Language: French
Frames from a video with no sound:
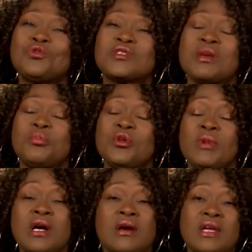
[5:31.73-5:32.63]
tout
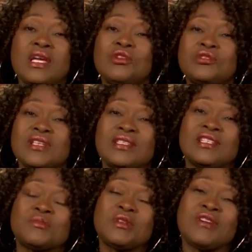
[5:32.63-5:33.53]
simplement, et le
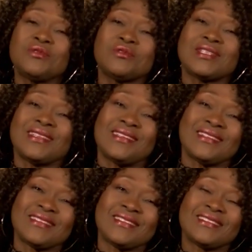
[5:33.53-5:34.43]
Saint-Esprit va nous aider.